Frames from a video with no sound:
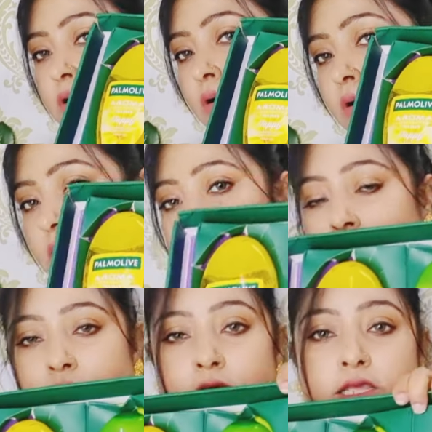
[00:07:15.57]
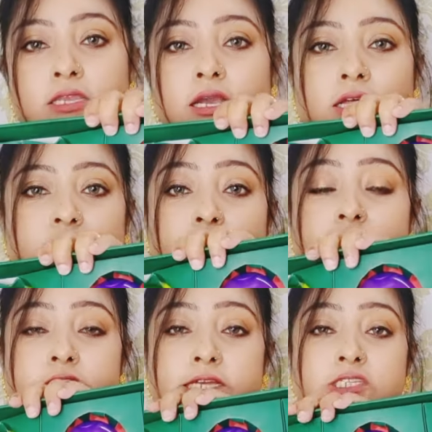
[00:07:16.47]
और इनका जो
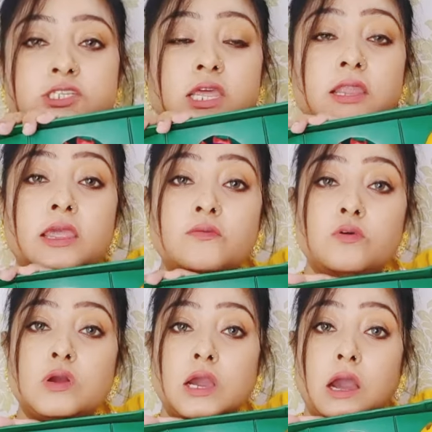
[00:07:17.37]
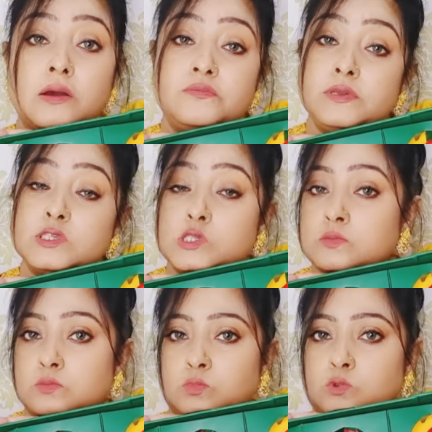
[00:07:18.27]
टेक्सचर है वो काफ़ी
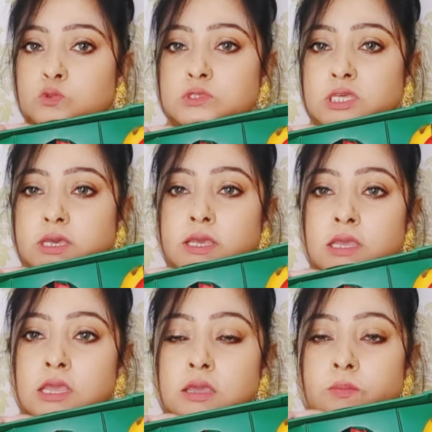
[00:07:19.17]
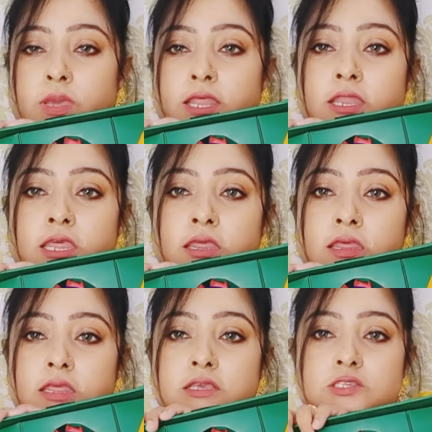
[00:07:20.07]
स्मूथ है मैंने
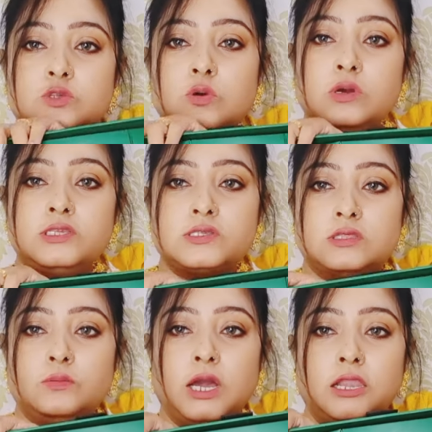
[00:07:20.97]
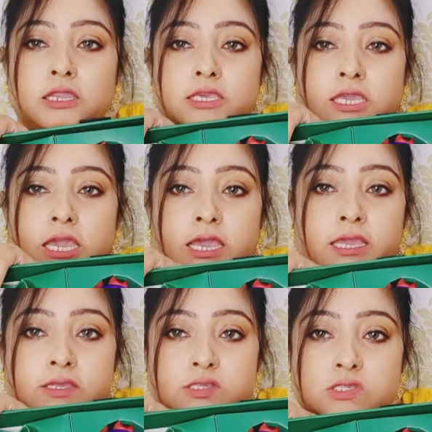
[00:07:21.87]
इसको इस्तेमाल किया
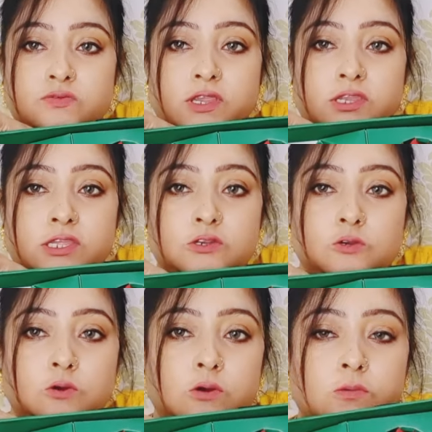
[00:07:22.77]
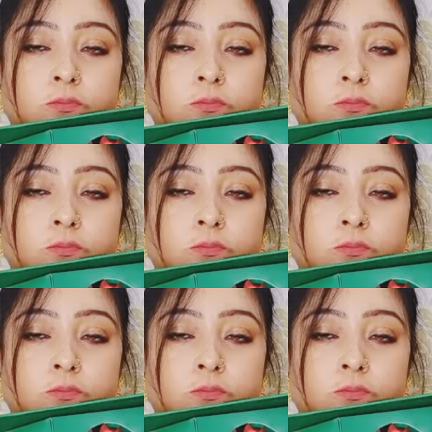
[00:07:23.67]
है इस वेरिएंट को